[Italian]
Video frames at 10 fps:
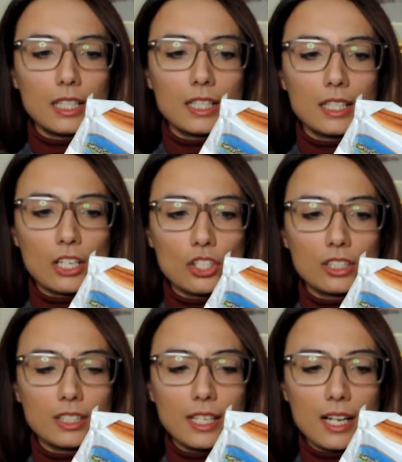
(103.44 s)
degli
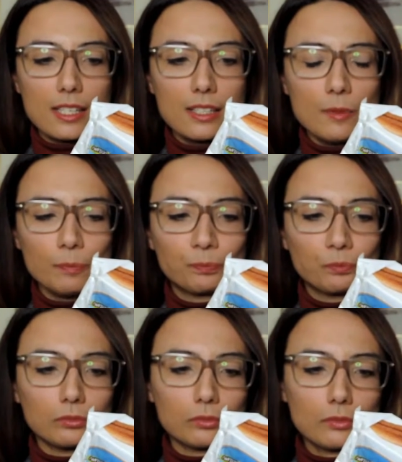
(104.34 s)
acidi grassi,
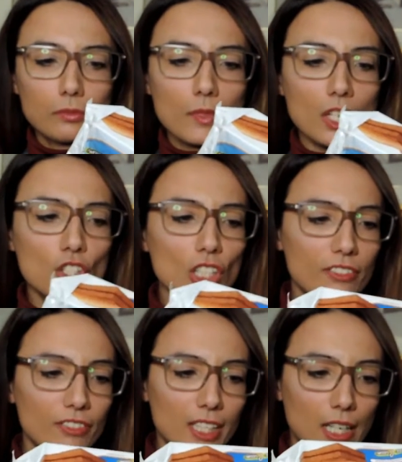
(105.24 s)

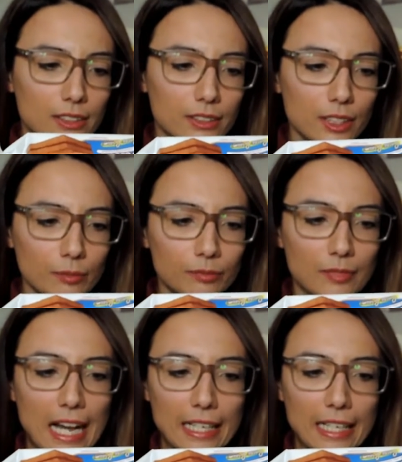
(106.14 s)
gelificante,